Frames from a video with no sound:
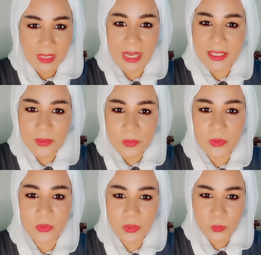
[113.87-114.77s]
هيسيبك
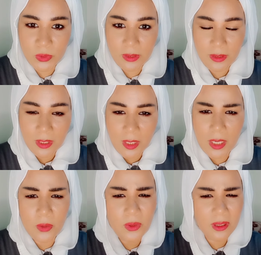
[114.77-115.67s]
ويمشي
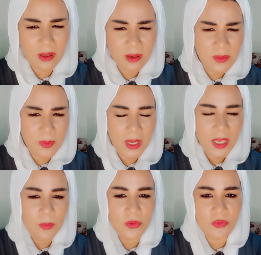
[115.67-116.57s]
هيقولك خلاص بقى
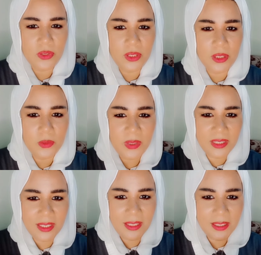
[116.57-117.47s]
هي مش فاضيه
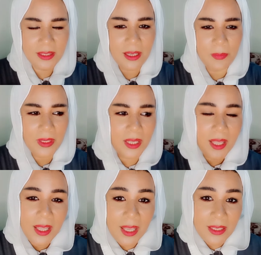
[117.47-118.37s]
دلوقتي هي تعبانه
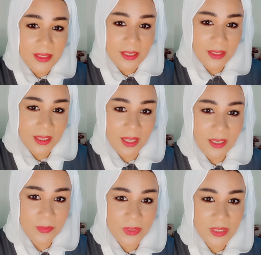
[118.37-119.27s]
انزل انا
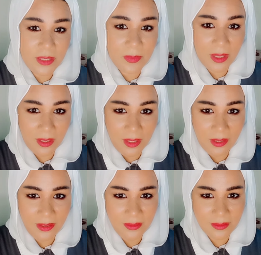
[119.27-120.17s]
اقلب رزقي مع اي
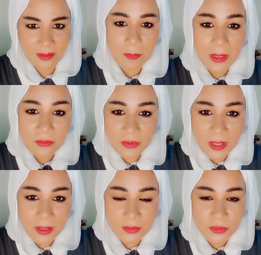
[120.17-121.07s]
حد ما
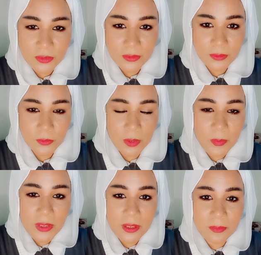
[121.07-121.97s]
ينفعش
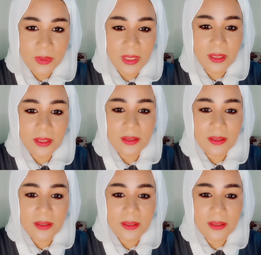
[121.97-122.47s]
احمدي ربنا ان